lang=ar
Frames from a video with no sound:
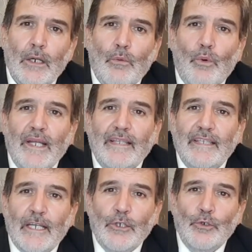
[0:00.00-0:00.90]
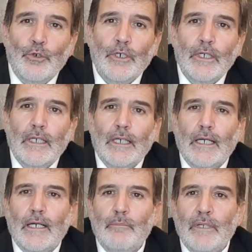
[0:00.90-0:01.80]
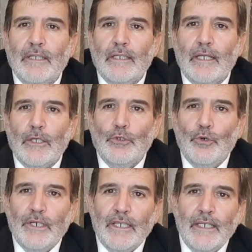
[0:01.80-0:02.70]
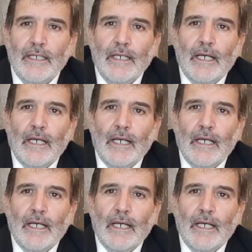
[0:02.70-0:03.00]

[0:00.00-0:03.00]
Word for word: ويدهن آه، من دهنه